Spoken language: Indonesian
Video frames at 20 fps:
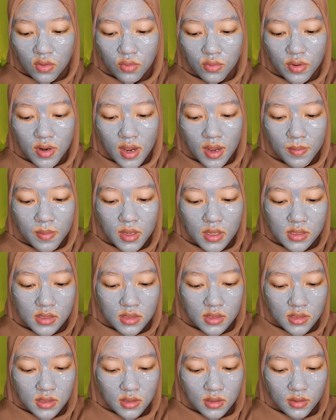udah
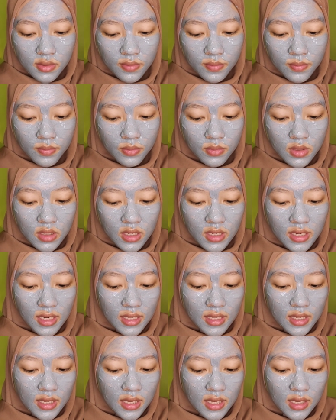habis
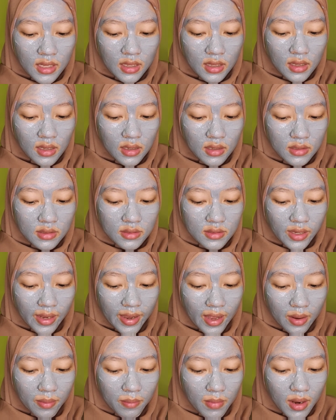lagi
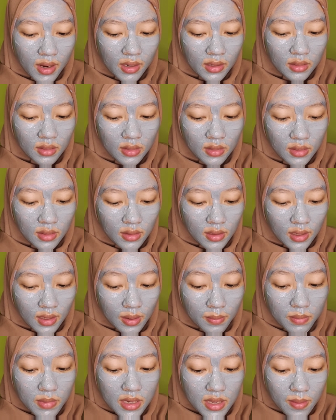sayang banget
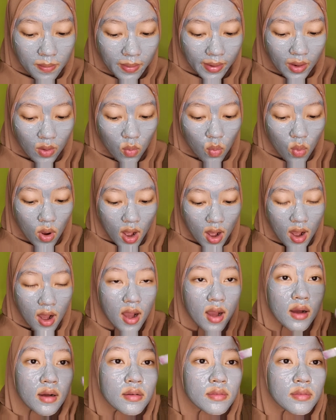karena belinya pakai uang